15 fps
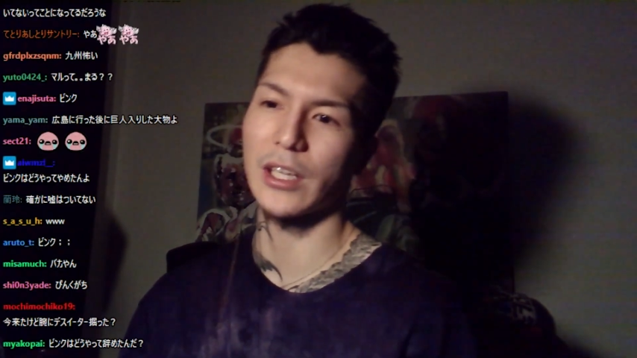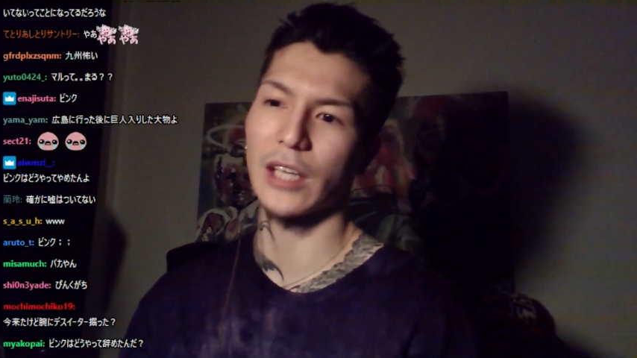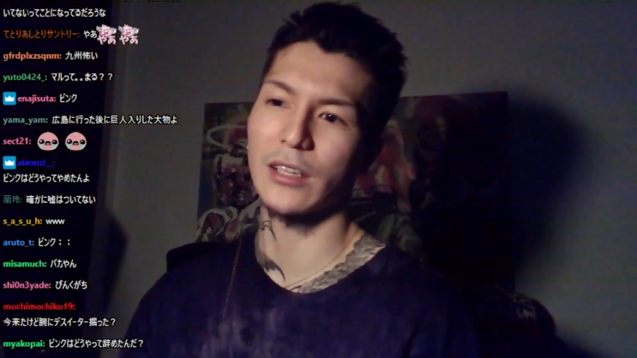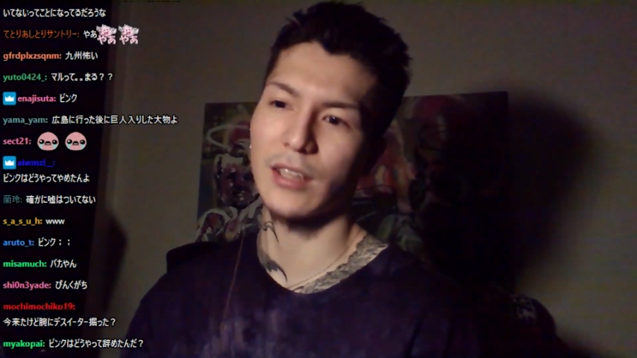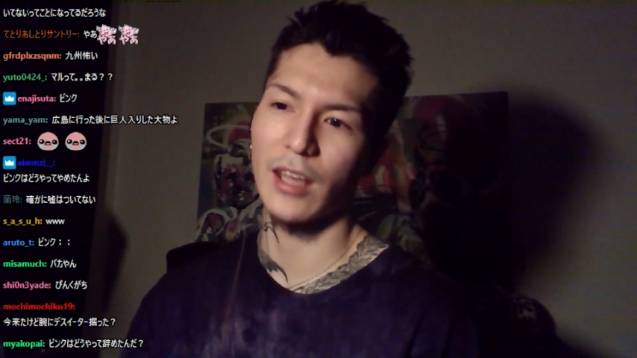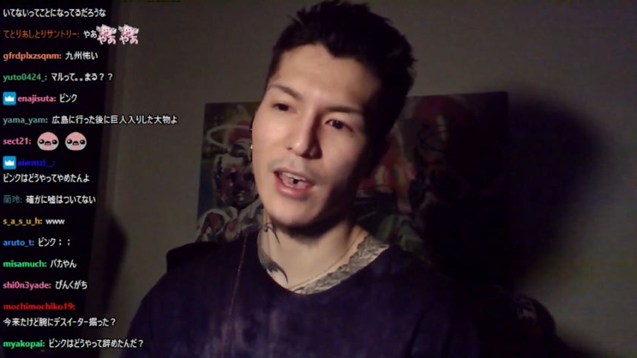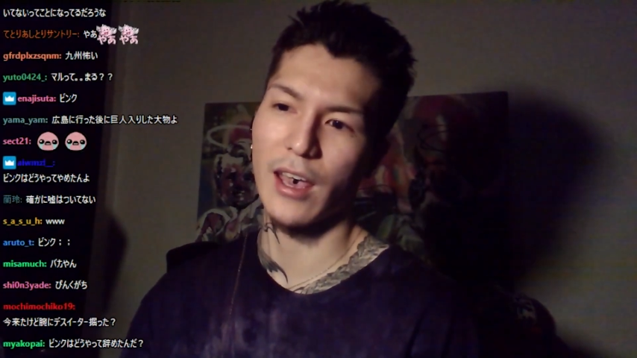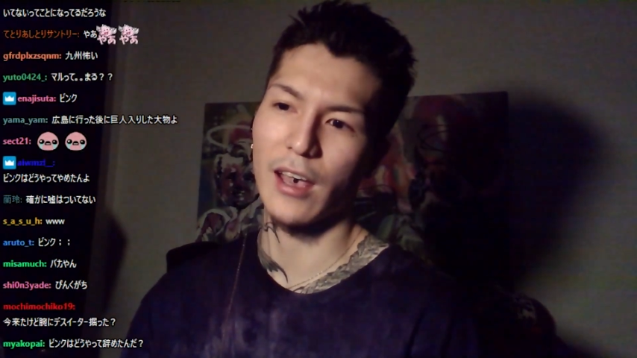たっ
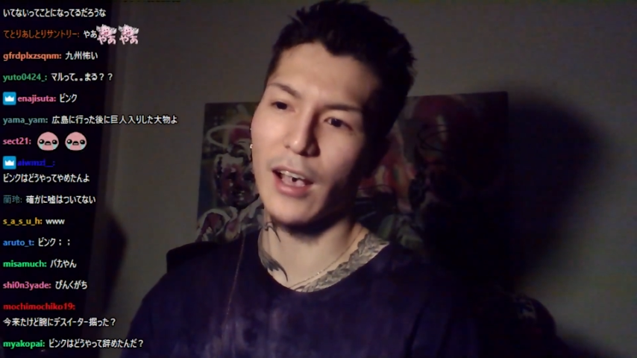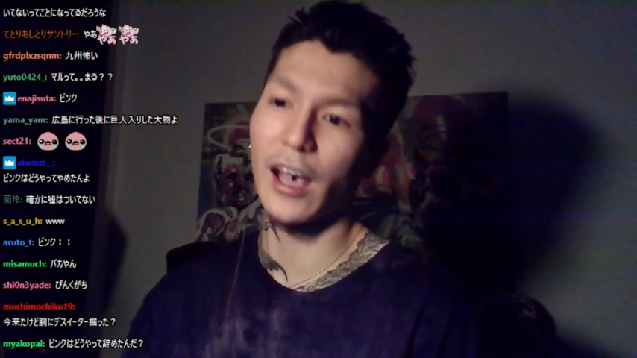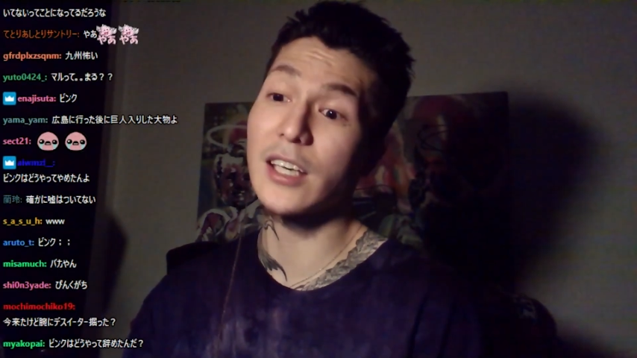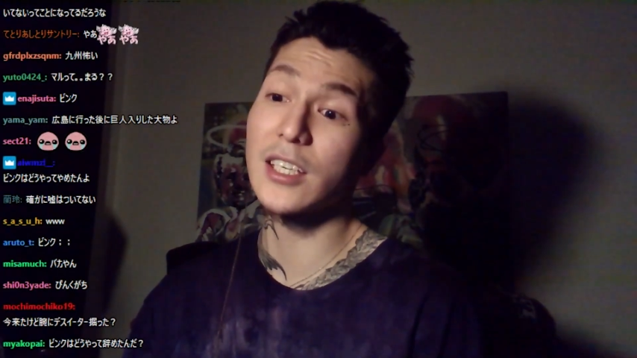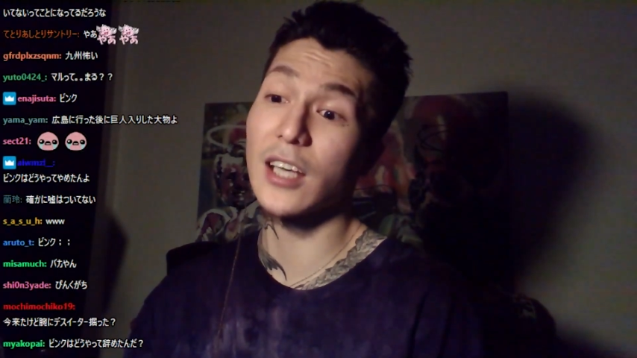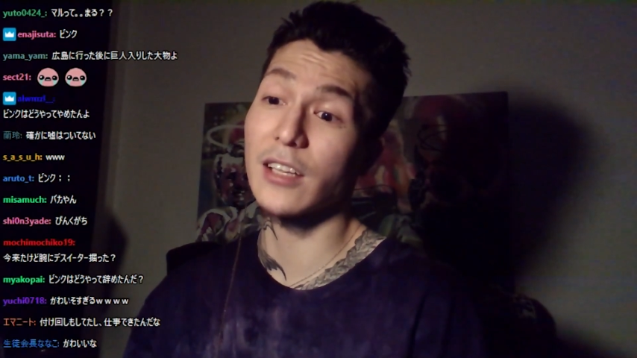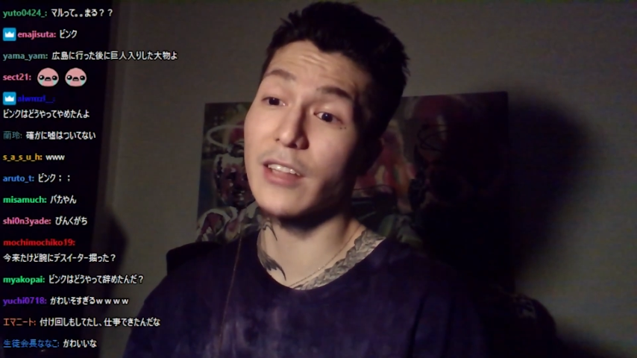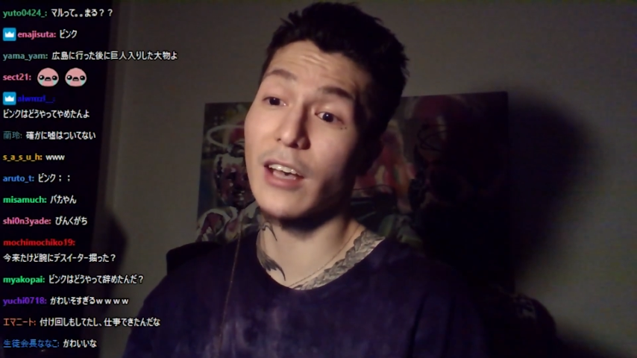て、会
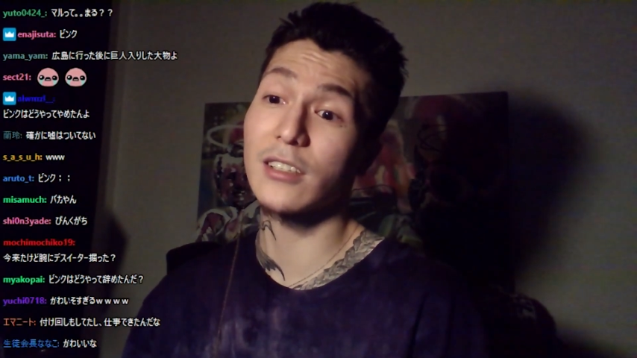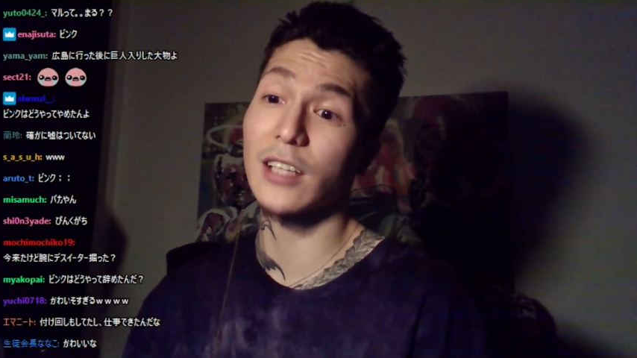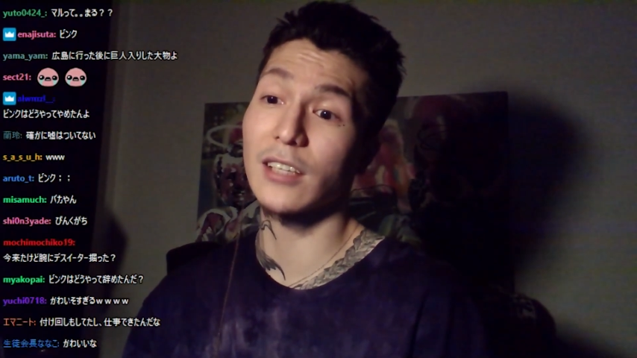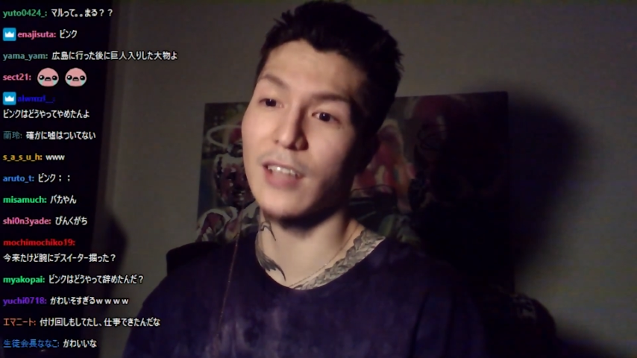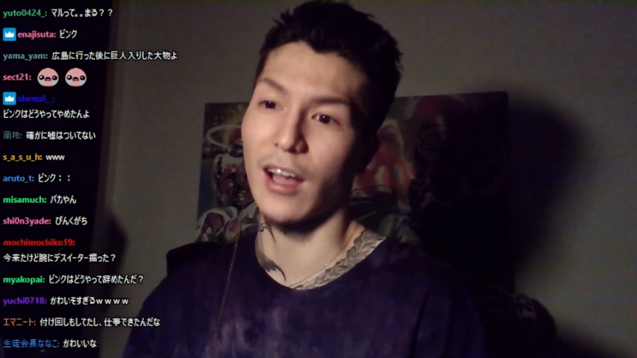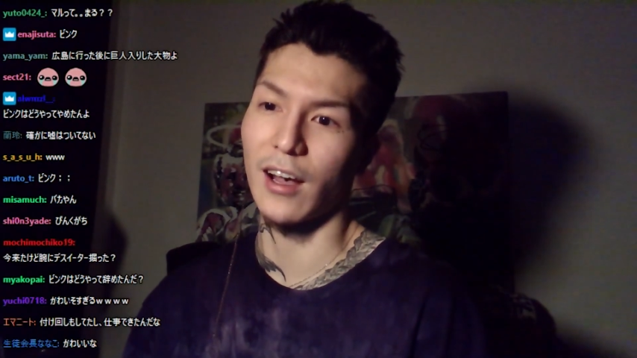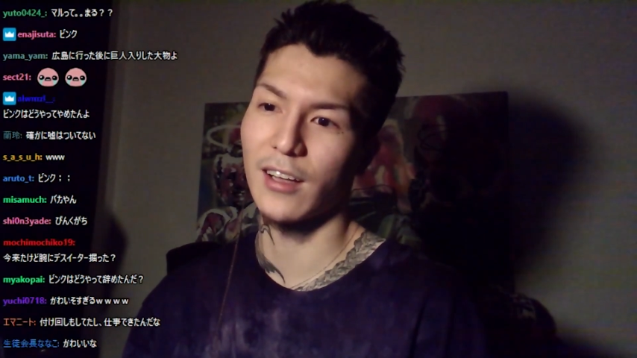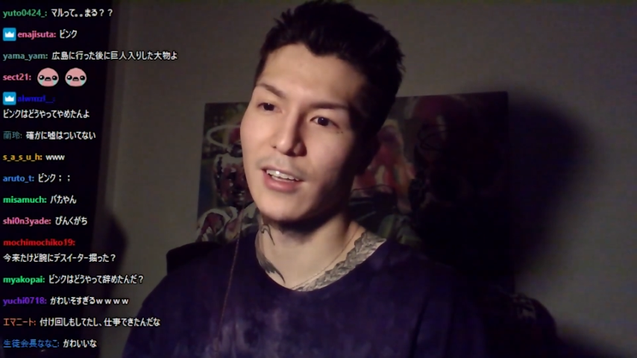社がなくなった。い